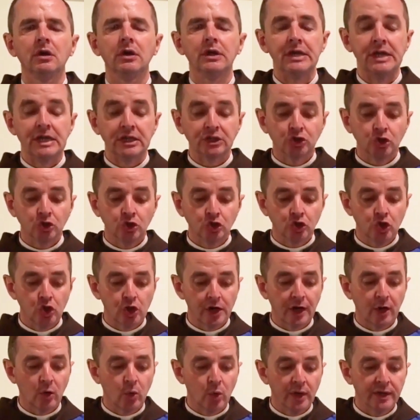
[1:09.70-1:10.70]
Y eso nos lo
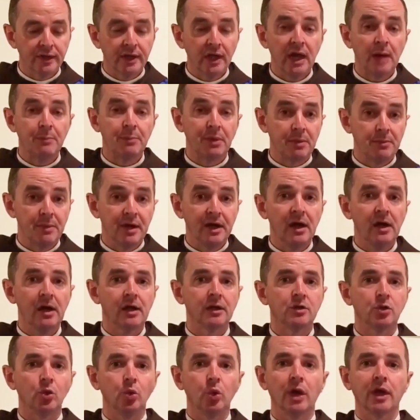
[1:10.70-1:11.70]
recuerda la primera
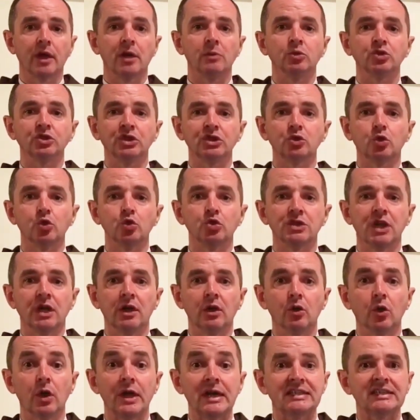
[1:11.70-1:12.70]
lectura que hemos
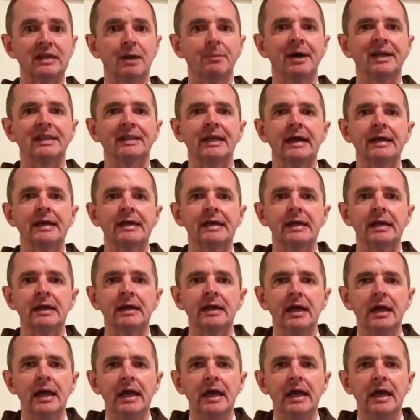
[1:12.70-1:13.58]
escuchado, esa batalla,